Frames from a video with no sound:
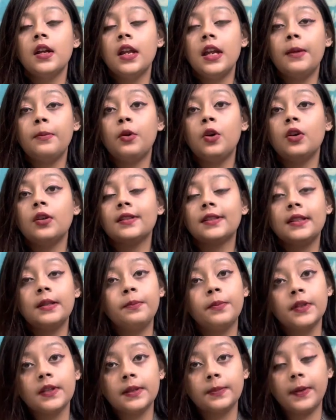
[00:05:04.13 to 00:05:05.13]
এবং
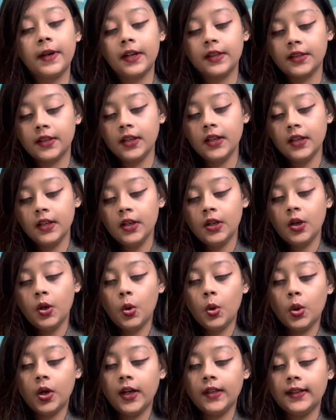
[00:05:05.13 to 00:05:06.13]
স্লিপার্স পাওয়া যায়
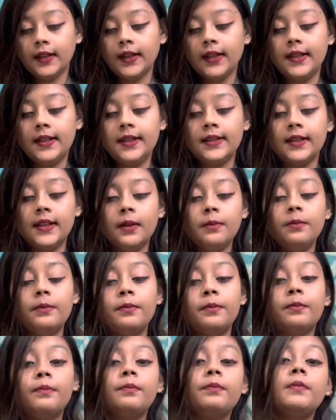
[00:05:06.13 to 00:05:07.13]
ওখান থেকে নিয়েছিলাম
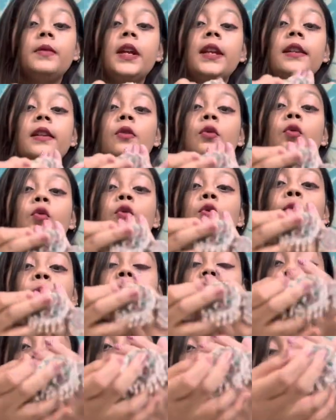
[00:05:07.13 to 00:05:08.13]
এটা
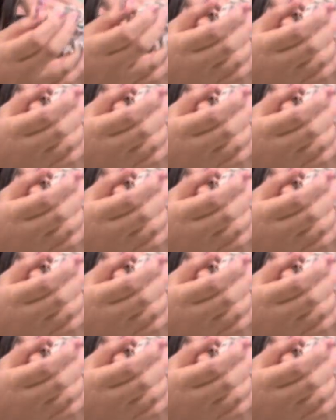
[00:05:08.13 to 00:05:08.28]
খুবই সুন্দর